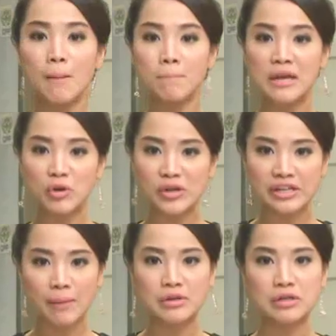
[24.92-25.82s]
มีนวัต
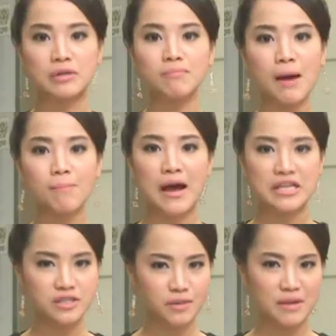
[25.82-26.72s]
กรรมอื่นๆ มากมาย
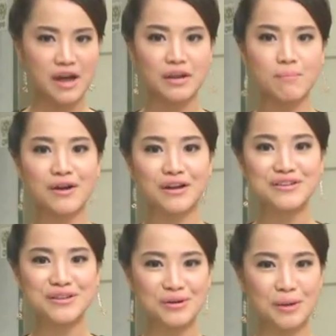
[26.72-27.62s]
ซึ่งจะมีอะไรบ้างนั้น
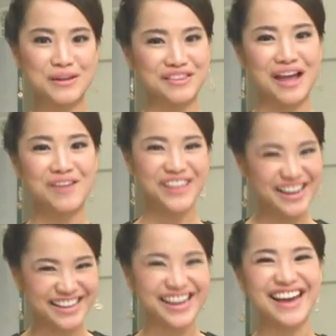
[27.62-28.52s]
เดี๋ยวเราไปตามได้
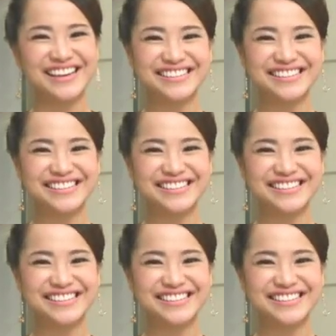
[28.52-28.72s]
เลยค่ะ